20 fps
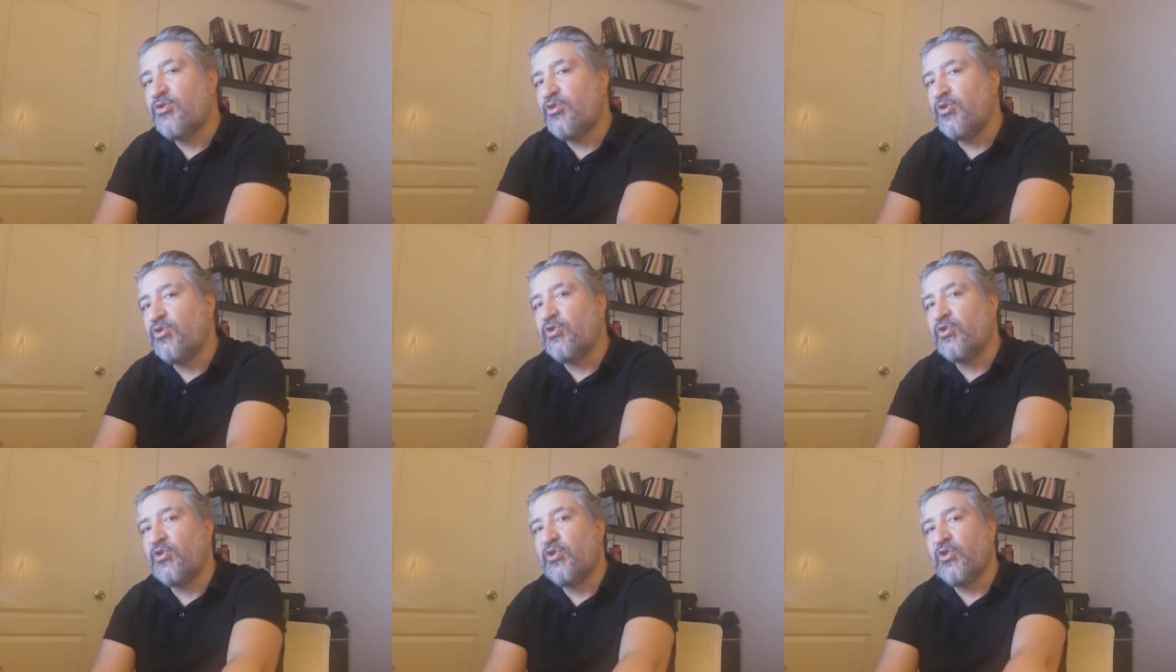
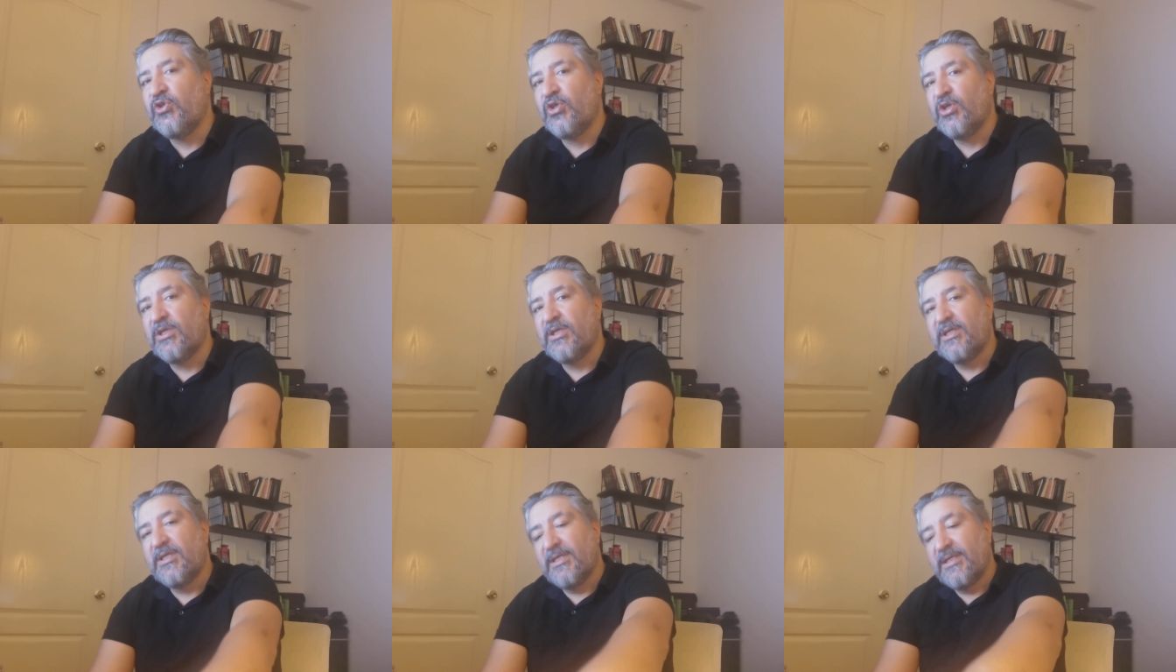
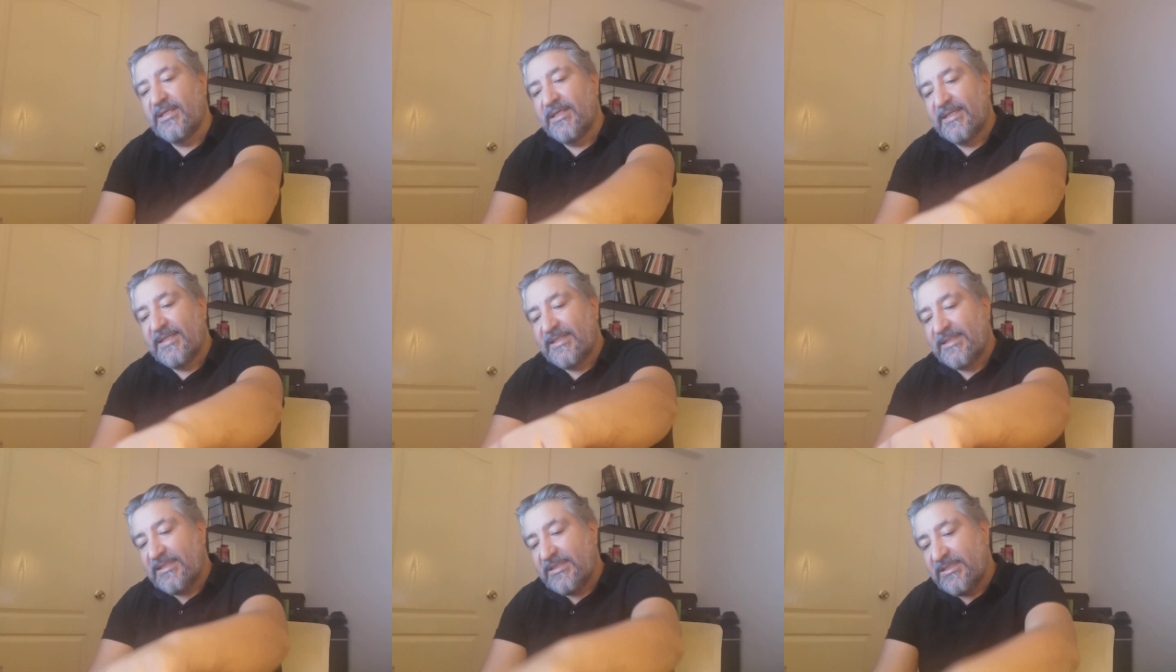Çünkü
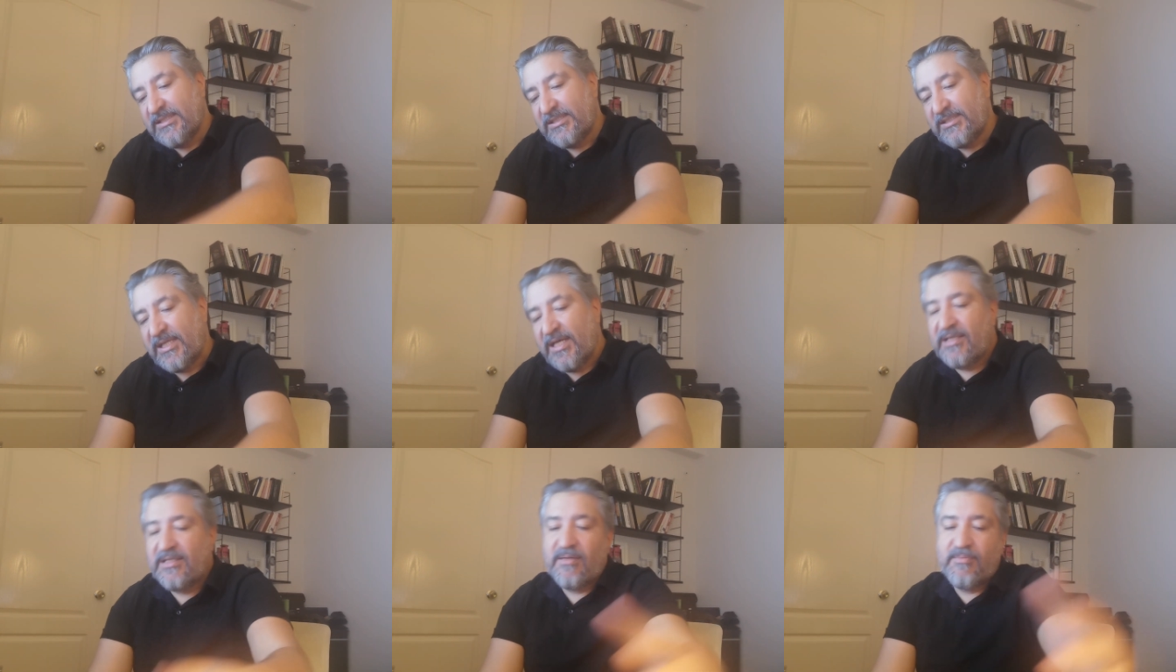
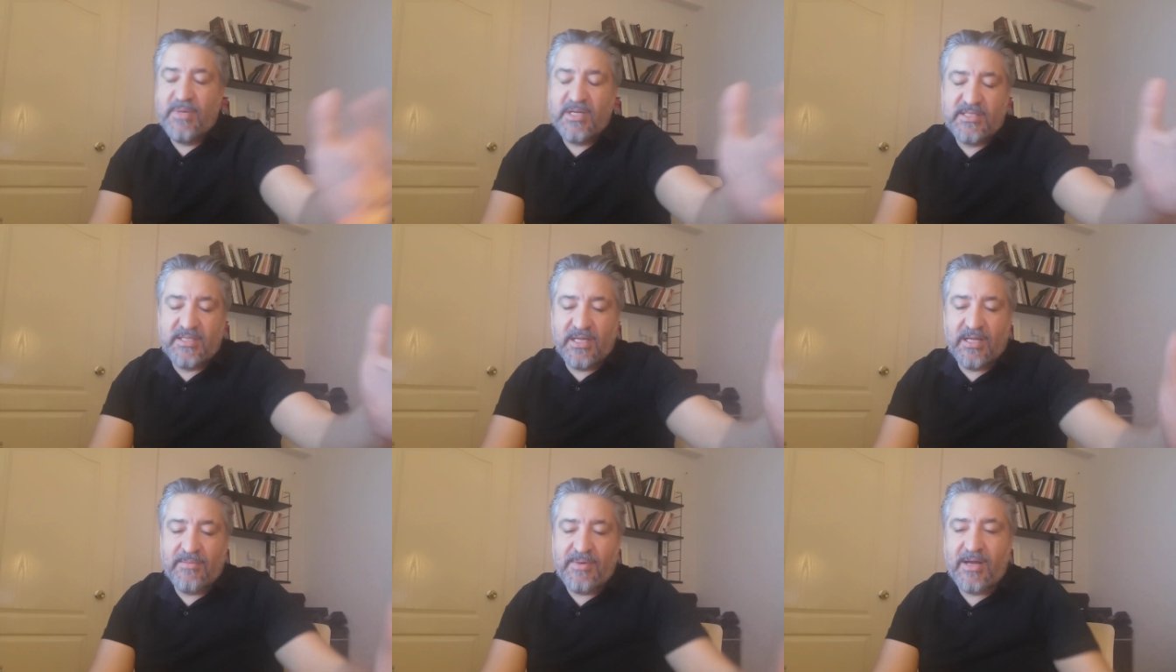işlerinde
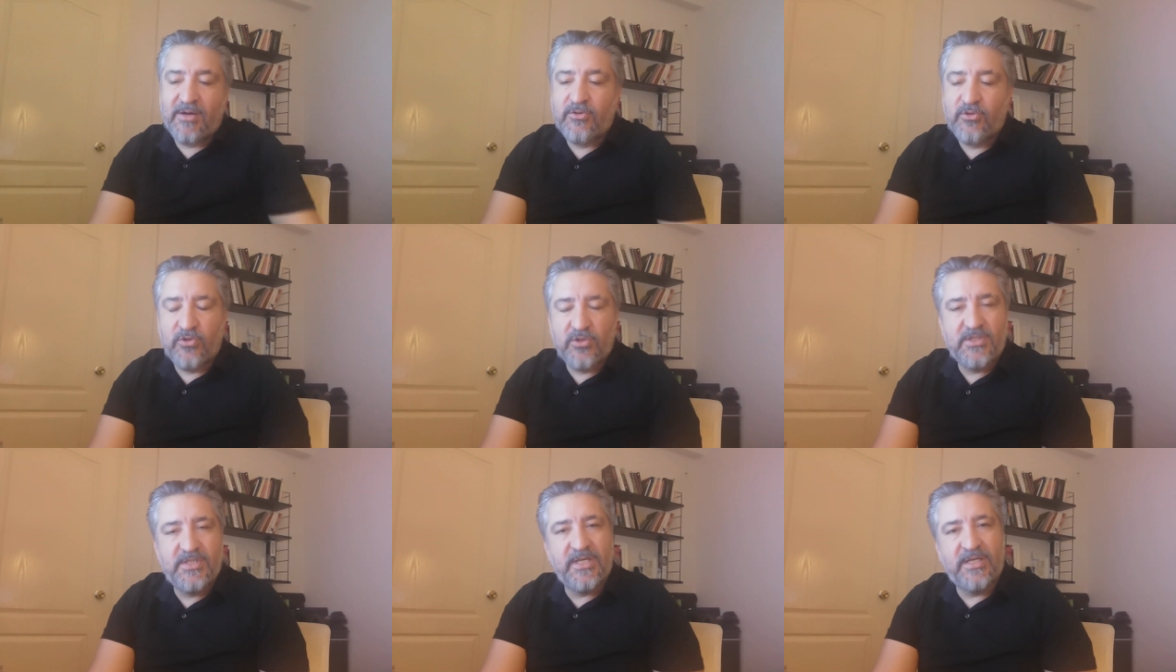mesela ben
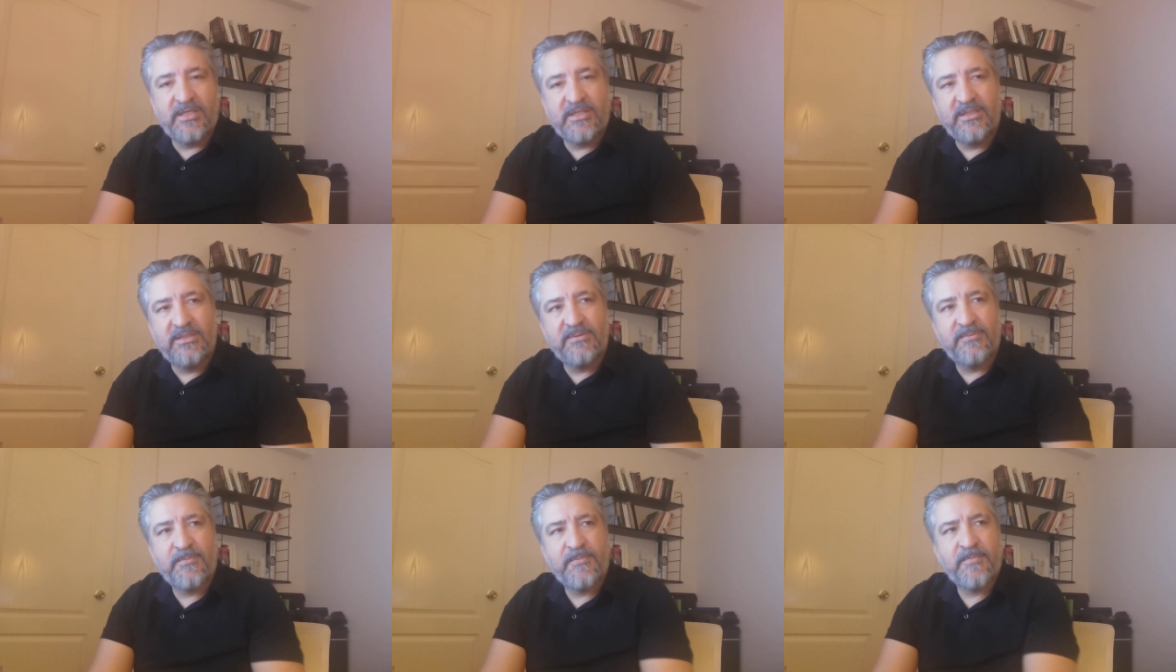
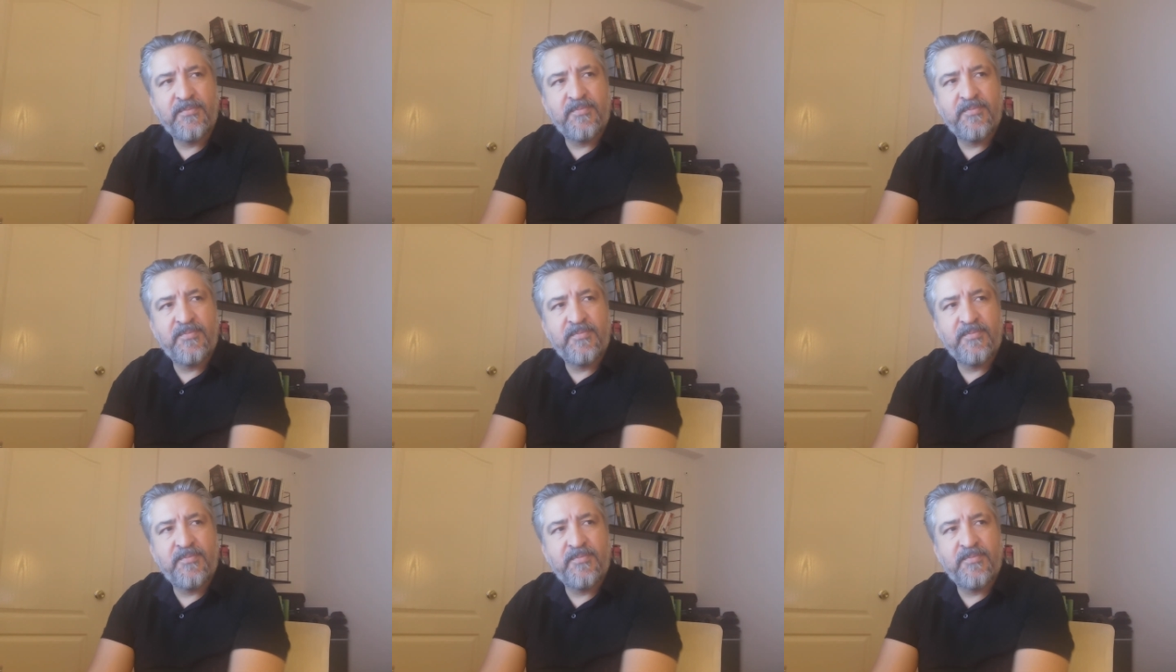Rozier'in